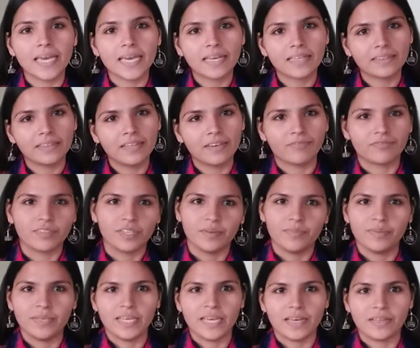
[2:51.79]
एक दफ्तर
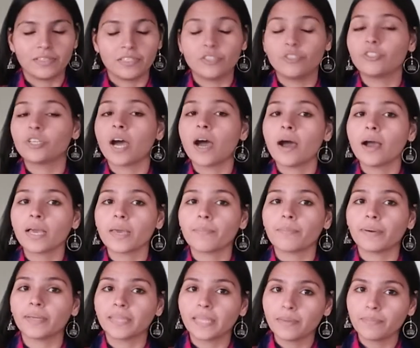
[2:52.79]
भी है जहां के
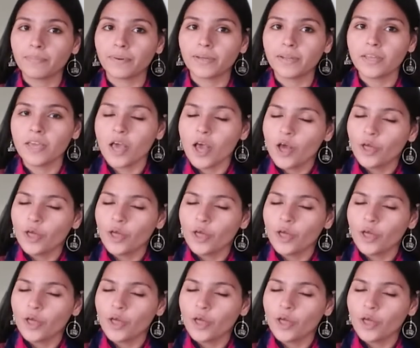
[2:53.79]
पते पर